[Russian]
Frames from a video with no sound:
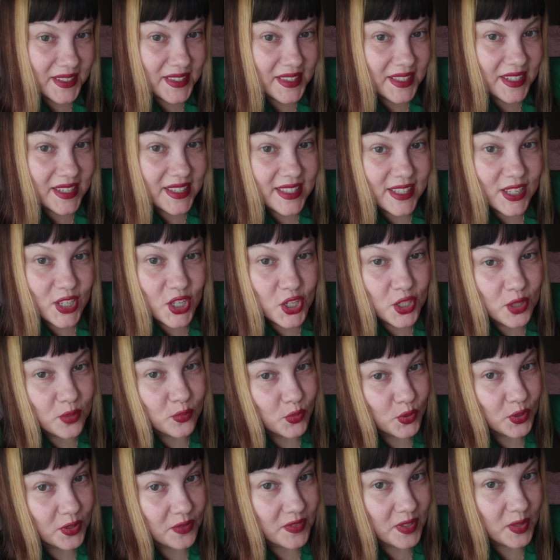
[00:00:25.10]
с
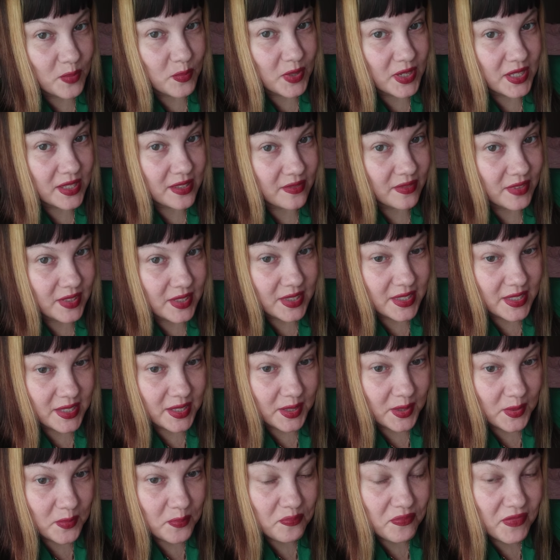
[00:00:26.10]
различным уровнем
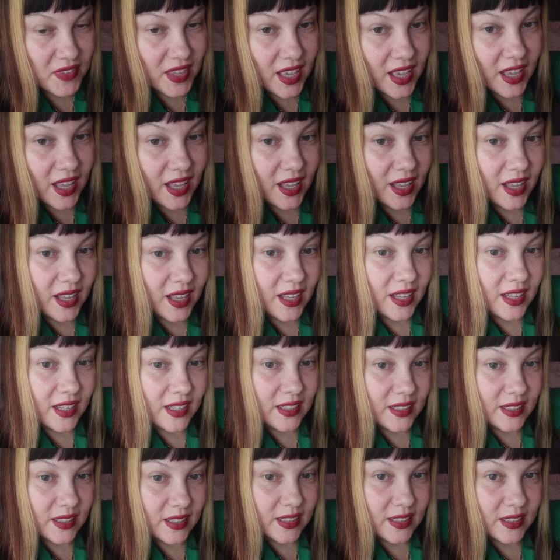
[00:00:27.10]
развития.
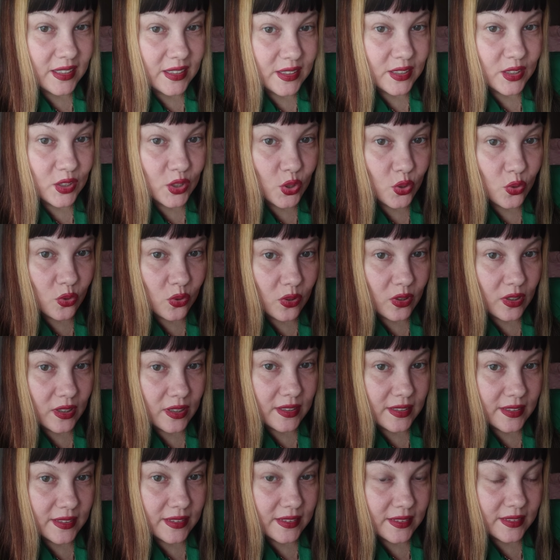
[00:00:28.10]
А, но
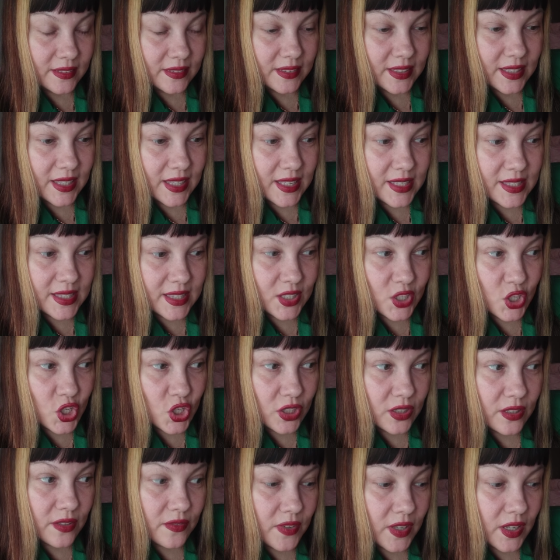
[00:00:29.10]
э, если
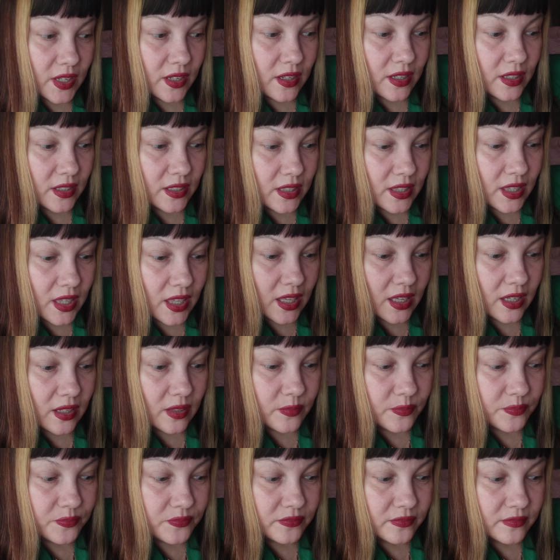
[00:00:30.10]
человек
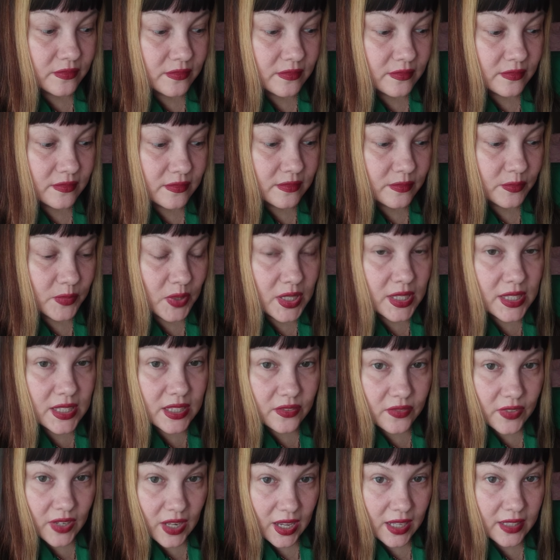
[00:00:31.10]
не
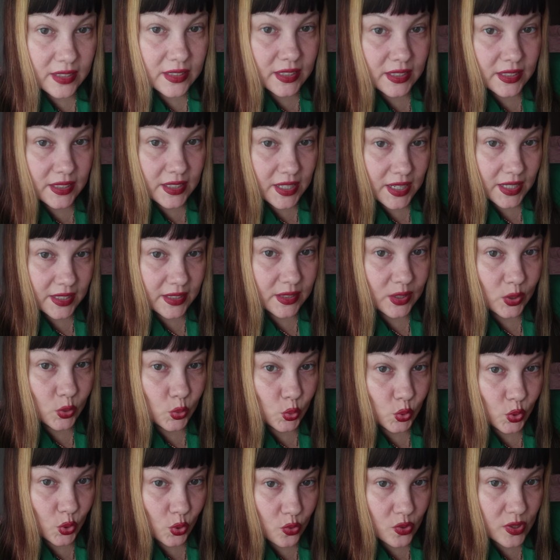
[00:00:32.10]
представляет конкретные
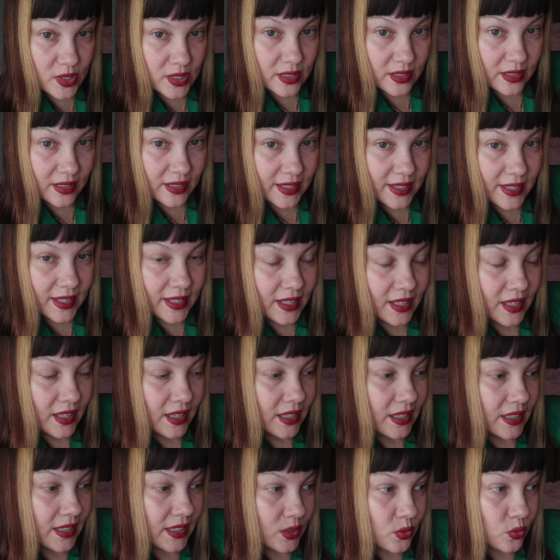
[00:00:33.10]
угрозы.
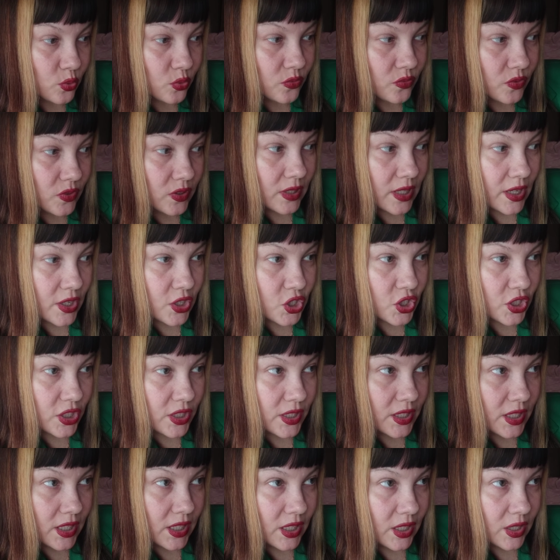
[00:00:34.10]
Я тут вот даже
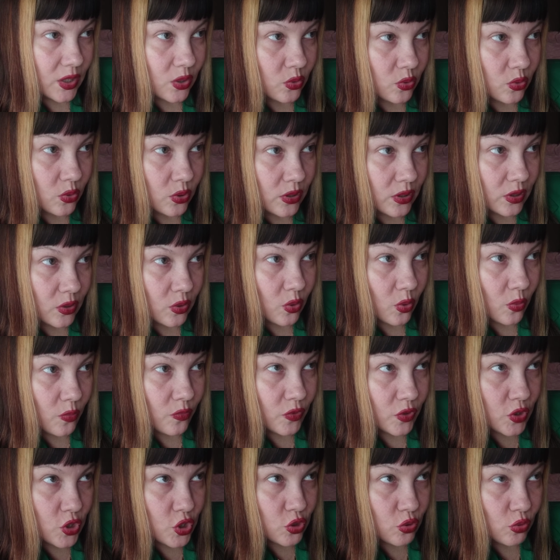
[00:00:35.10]
не о таком
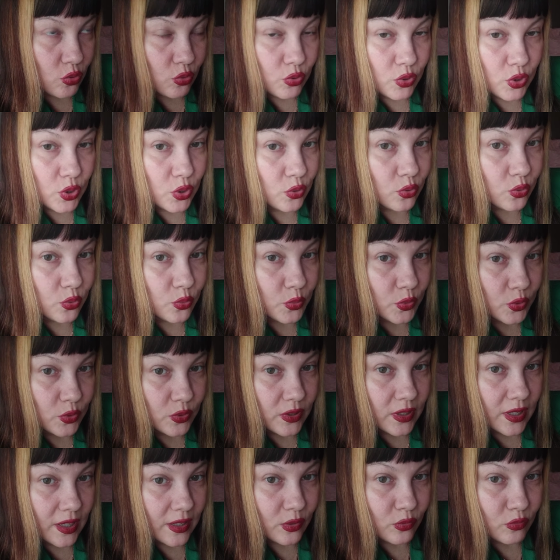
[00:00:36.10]
вот, что люди
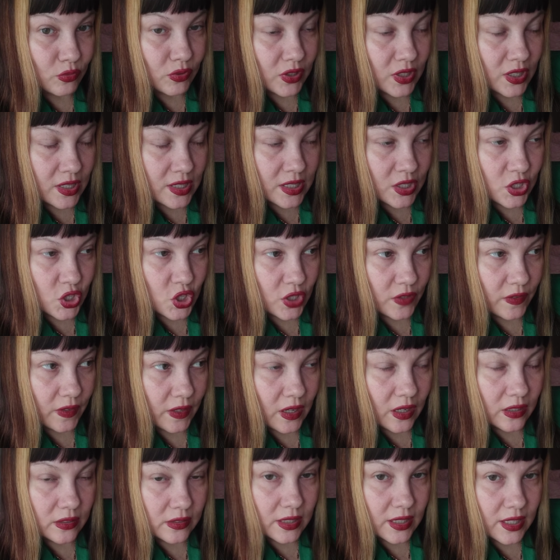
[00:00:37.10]
думают, да, ну вот если человек
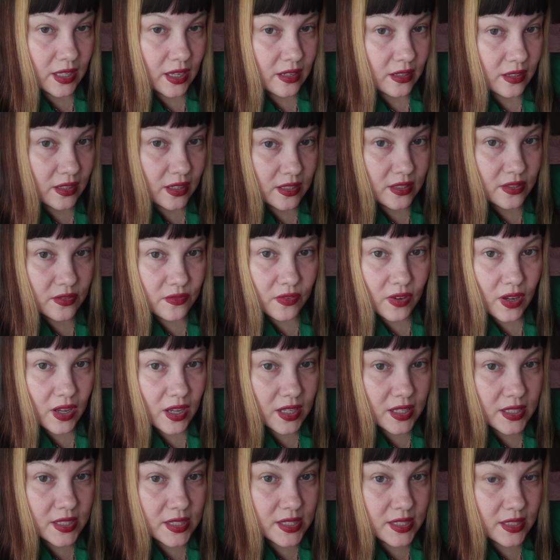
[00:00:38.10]
как-то ярко
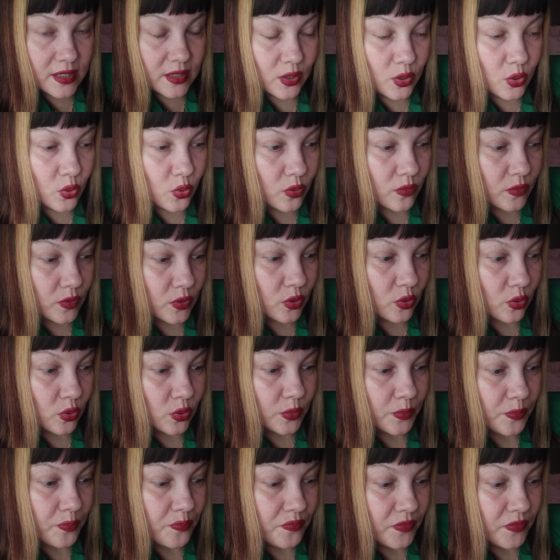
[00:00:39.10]
одевается, такой вот он